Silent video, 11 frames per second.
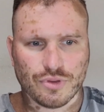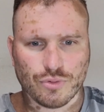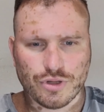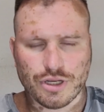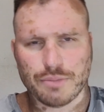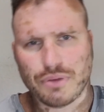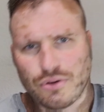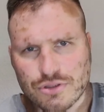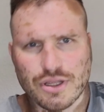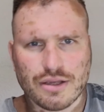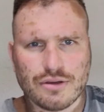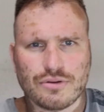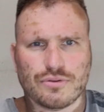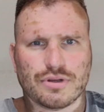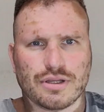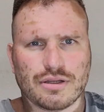unter die
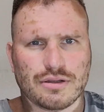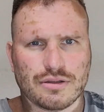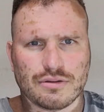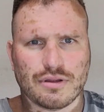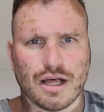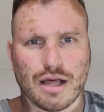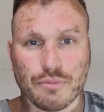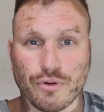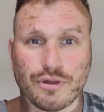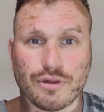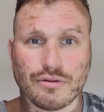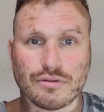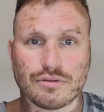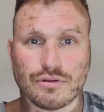Bauchdecke oder am Rücken.